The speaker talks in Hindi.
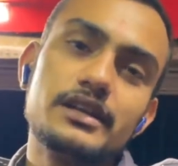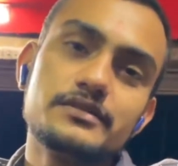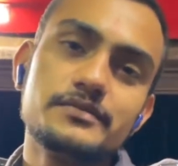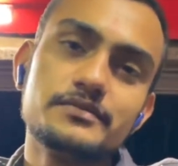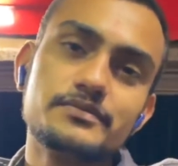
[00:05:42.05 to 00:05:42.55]

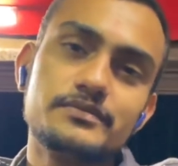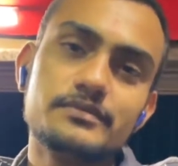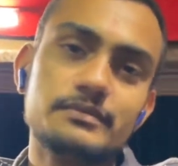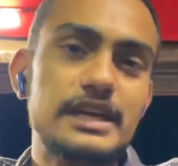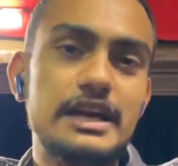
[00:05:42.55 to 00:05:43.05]
काय की
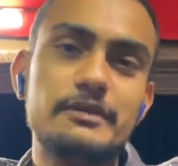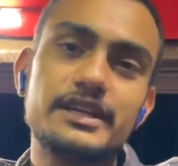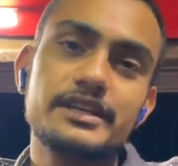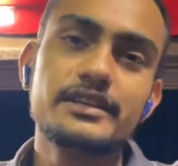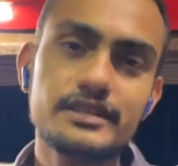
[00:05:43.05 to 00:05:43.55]
भाई
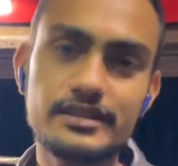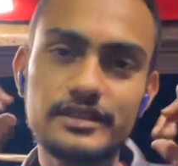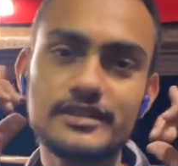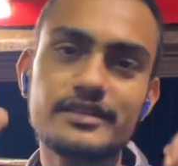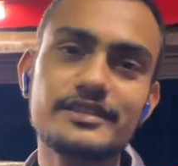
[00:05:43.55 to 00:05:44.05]
एयरबड की
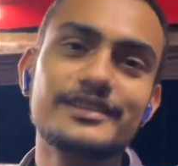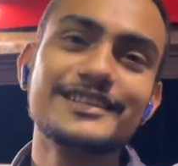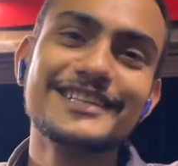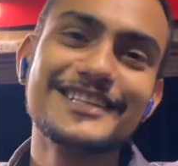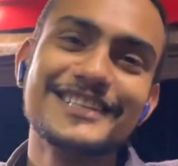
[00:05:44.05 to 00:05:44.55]
भाई इनकी
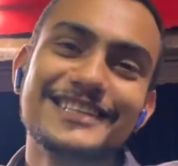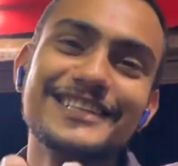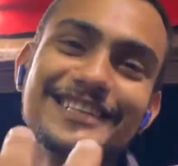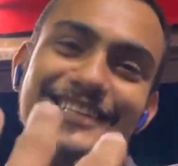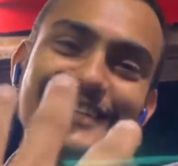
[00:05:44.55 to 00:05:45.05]
हेट और
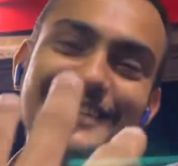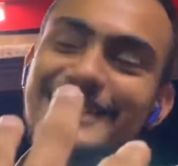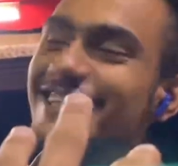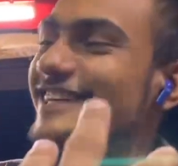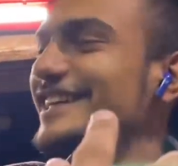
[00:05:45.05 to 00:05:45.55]
सुनो ये
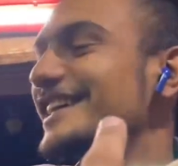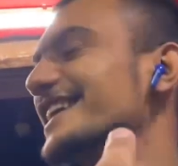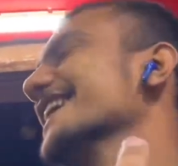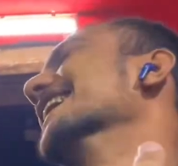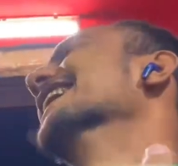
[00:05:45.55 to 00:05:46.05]
एयरबड
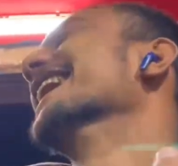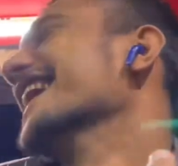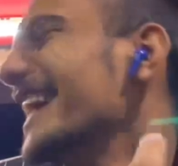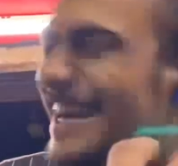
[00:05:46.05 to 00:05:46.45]
रहेगा खान में